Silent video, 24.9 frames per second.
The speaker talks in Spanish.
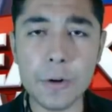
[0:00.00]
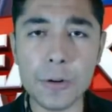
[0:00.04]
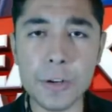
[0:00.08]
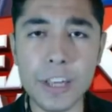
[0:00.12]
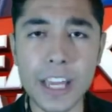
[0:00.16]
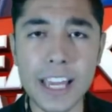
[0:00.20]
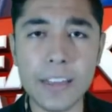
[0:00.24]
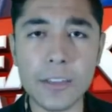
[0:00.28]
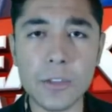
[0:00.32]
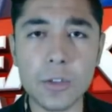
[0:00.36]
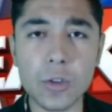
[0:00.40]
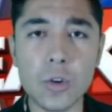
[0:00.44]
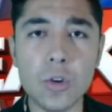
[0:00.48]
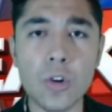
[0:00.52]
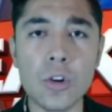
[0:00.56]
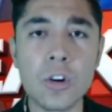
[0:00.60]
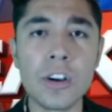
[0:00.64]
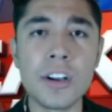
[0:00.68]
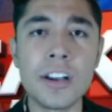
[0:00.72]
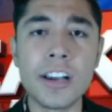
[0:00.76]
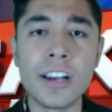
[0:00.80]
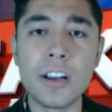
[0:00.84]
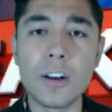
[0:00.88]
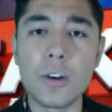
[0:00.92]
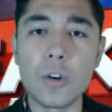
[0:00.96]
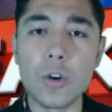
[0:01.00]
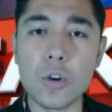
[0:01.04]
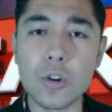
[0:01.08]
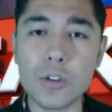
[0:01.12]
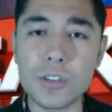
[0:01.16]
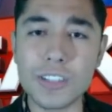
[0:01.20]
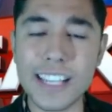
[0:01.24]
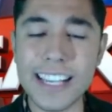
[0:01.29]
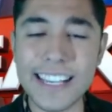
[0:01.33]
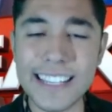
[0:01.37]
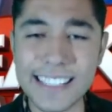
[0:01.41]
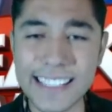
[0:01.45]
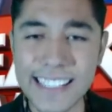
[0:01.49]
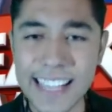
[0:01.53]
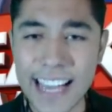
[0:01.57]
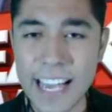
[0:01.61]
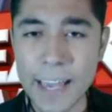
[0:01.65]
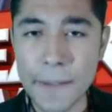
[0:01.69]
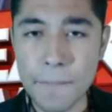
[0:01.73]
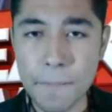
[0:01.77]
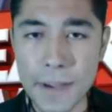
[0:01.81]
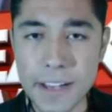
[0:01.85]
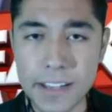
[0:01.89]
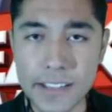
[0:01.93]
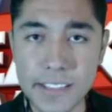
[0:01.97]
Nieto los está
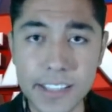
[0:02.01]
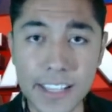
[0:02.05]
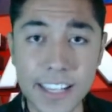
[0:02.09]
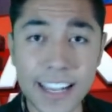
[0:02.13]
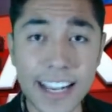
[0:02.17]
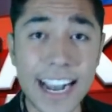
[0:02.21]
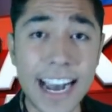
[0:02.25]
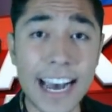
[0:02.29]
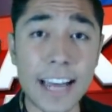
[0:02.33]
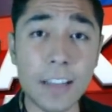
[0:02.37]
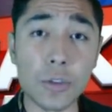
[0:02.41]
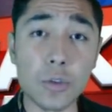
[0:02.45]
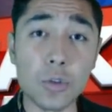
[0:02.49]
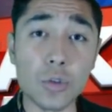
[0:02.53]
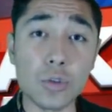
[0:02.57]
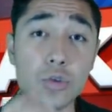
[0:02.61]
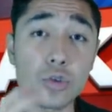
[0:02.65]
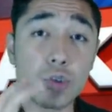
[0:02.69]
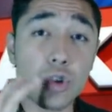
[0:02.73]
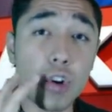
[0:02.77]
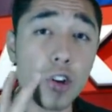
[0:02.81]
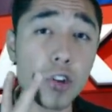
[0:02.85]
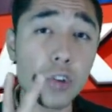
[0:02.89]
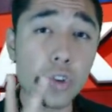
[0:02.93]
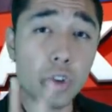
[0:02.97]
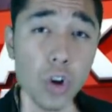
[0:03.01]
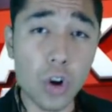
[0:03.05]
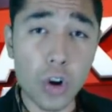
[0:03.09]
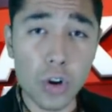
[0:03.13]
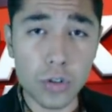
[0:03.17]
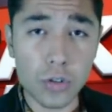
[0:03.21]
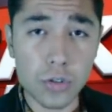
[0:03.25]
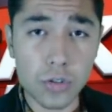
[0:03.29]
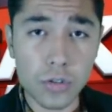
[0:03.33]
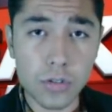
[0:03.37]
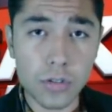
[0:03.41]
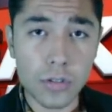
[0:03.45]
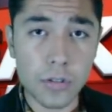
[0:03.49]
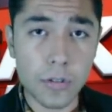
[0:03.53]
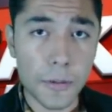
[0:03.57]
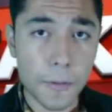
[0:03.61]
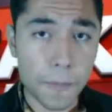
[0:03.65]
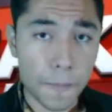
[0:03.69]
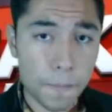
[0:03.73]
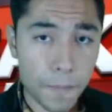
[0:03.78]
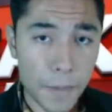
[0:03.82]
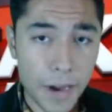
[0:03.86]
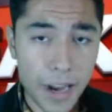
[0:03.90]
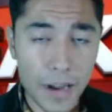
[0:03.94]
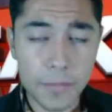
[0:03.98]
investigando. Son dos.
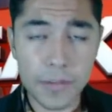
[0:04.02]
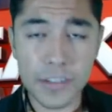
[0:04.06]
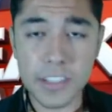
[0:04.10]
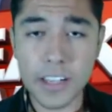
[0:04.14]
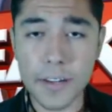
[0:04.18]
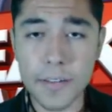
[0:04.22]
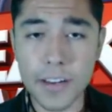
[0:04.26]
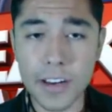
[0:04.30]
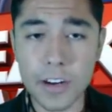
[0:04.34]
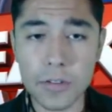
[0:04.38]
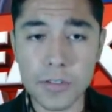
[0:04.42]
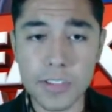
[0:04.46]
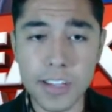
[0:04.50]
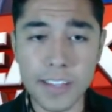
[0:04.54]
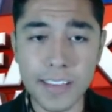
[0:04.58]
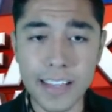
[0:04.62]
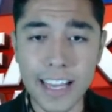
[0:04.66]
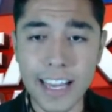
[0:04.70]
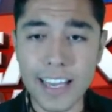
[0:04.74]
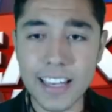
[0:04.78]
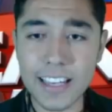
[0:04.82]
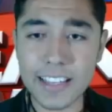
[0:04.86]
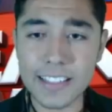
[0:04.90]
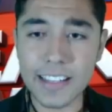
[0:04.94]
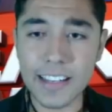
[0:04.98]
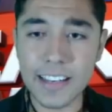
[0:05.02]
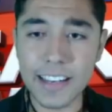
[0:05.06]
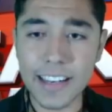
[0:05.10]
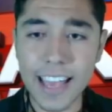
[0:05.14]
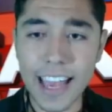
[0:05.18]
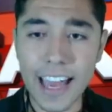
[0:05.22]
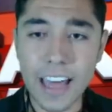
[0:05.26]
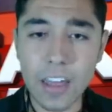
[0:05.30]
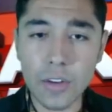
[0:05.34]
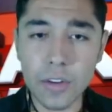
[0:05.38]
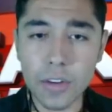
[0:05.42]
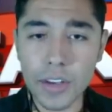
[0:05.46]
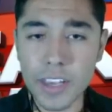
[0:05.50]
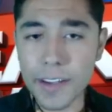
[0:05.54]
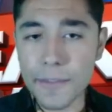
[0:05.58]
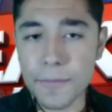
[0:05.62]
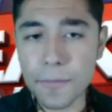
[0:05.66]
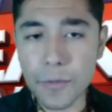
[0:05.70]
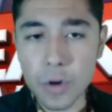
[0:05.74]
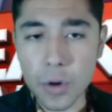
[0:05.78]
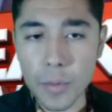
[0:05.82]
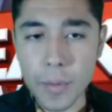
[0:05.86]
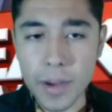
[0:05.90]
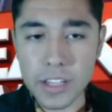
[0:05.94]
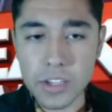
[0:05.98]
Vamos a ver los detalles el día de hoy,
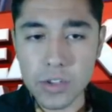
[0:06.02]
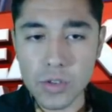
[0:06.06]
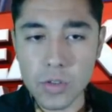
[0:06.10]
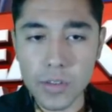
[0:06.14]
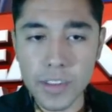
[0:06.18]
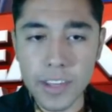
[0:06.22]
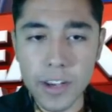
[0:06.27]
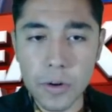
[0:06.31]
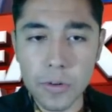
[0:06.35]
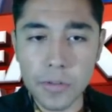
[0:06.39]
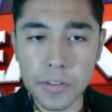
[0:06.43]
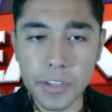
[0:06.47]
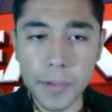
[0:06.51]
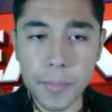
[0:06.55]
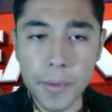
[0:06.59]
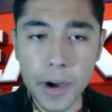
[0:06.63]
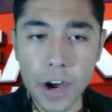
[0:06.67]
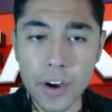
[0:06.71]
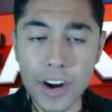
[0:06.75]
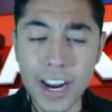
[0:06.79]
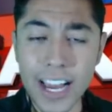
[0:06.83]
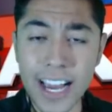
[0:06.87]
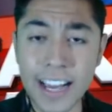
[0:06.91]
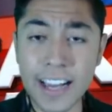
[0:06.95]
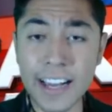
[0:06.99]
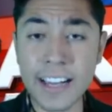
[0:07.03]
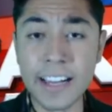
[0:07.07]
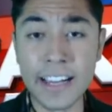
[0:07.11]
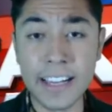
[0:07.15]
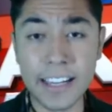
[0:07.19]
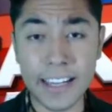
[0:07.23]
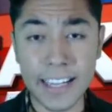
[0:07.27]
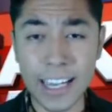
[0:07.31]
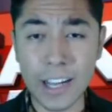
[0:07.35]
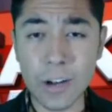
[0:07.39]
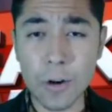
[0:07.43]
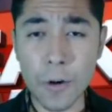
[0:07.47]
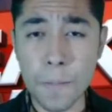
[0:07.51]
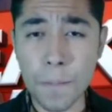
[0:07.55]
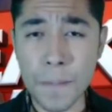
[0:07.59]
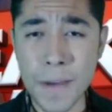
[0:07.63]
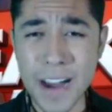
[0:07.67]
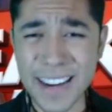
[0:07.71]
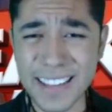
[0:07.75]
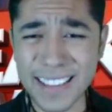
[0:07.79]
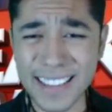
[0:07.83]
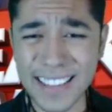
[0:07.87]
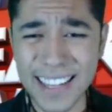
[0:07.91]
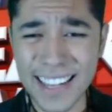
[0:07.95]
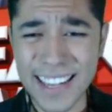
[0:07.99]
información de última hora que
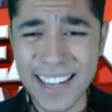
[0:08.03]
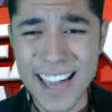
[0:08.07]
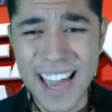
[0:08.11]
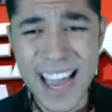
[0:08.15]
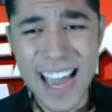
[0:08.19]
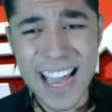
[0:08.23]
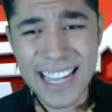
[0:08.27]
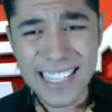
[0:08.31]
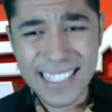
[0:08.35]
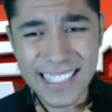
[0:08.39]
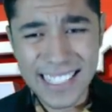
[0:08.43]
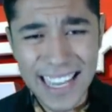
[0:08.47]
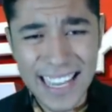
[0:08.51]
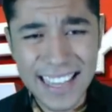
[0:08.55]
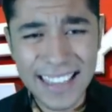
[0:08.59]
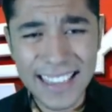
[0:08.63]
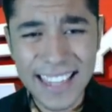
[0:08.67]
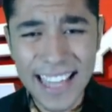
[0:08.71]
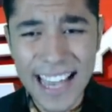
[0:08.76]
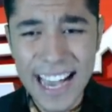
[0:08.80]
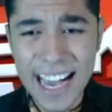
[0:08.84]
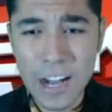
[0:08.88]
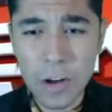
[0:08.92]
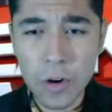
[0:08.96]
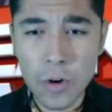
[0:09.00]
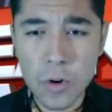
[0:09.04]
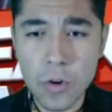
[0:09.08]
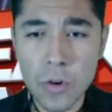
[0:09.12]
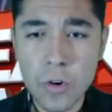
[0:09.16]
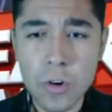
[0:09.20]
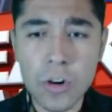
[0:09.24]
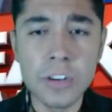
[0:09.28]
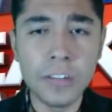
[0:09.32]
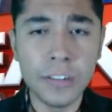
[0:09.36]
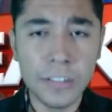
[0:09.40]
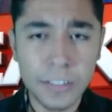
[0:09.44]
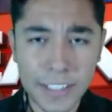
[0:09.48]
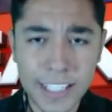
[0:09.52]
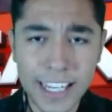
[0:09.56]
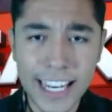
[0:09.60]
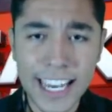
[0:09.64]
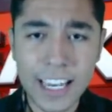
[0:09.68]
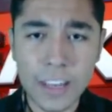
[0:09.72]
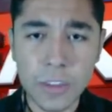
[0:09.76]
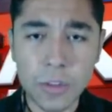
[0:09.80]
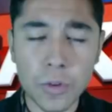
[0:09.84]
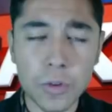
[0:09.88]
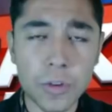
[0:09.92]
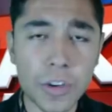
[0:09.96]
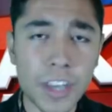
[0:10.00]
comparte Santiago
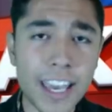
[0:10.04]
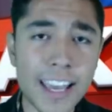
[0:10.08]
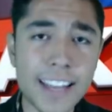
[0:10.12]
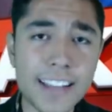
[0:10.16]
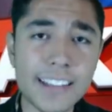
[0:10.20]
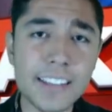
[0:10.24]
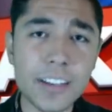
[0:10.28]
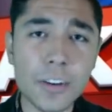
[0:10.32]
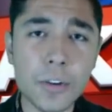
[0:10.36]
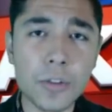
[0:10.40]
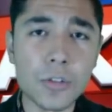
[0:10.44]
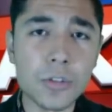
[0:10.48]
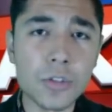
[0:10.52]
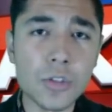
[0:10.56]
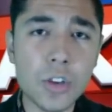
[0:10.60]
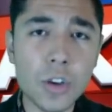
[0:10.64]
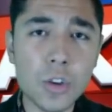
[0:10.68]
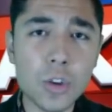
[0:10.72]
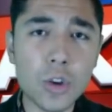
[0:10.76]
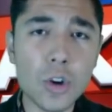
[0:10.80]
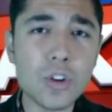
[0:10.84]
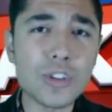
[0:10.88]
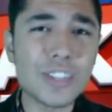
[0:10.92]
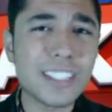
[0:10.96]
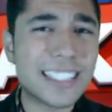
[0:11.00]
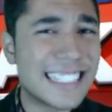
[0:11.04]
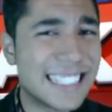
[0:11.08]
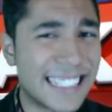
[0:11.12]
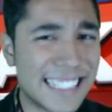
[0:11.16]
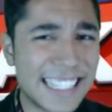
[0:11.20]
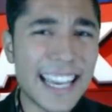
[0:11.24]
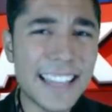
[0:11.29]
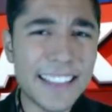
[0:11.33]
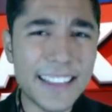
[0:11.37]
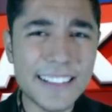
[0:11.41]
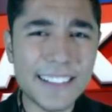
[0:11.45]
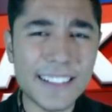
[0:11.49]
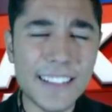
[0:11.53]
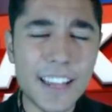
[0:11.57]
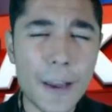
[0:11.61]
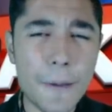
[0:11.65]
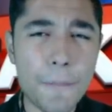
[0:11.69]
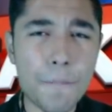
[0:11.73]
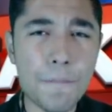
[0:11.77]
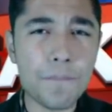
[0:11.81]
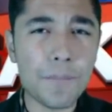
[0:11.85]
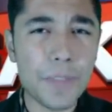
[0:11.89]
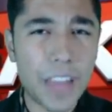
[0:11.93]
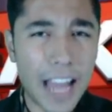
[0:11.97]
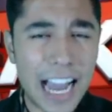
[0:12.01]
Nieto. Quédense con nosotros, siéntese,
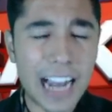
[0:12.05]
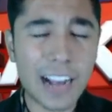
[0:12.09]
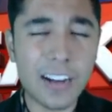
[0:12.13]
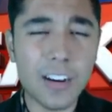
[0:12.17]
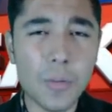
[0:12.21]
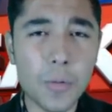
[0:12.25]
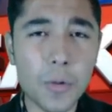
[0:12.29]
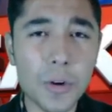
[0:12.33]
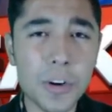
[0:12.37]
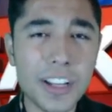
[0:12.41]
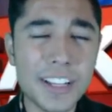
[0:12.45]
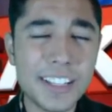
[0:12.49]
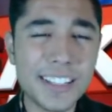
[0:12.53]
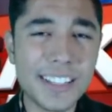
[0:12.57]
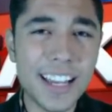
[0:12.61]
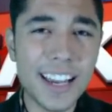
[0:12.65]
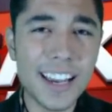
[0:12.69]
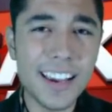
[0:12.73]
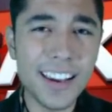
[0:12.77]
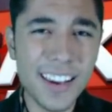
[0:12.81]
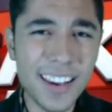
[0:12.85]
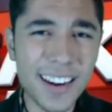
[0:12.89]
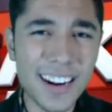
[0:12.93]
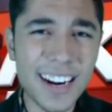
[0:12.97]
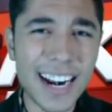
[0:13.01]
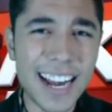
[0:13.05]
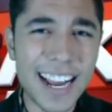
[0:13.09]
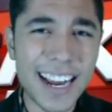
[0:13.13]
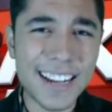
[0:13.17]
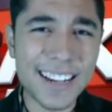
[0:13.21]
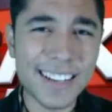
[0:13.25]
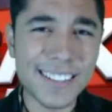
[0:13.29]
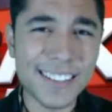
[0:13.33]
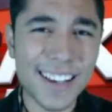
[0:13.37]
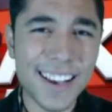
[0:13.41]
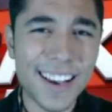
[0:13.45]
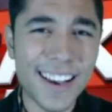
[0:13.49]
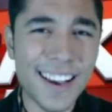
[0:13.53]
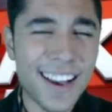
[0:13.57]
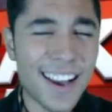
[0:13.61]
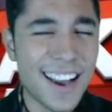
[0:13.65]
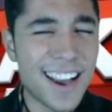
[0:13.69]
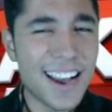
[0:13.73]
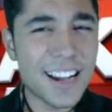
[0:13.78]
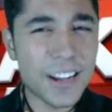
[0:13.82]
acomódese y relájese.